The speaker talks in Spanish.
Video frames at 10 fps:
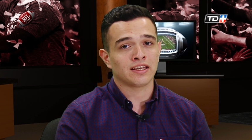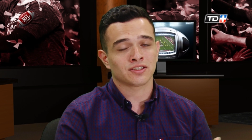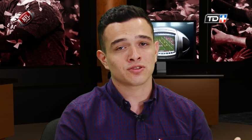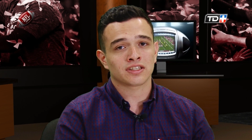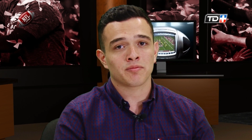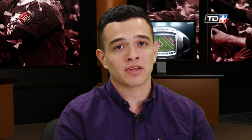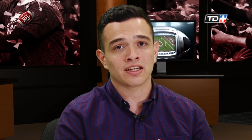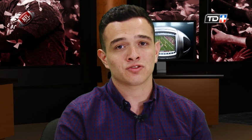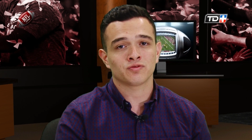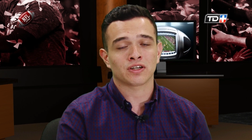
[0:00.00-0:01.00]
y eso también
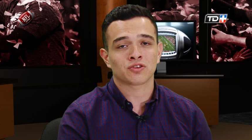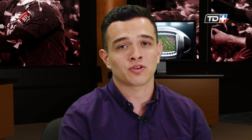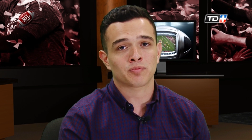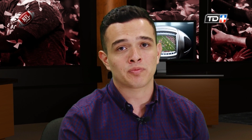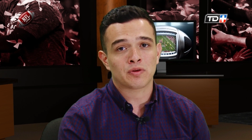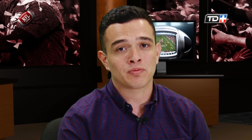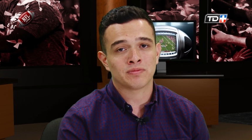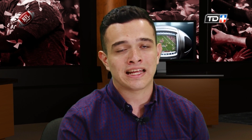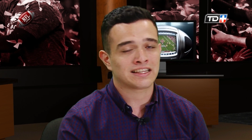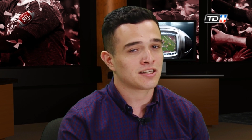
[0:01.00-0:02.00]
es un factor
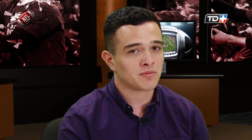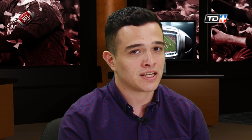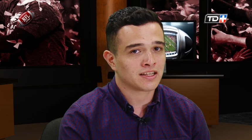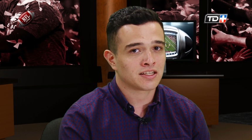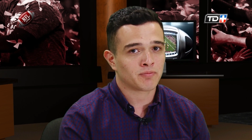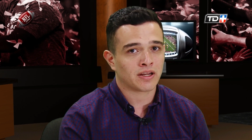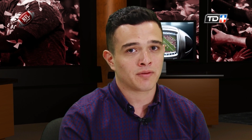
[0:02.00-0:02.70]
determinante para...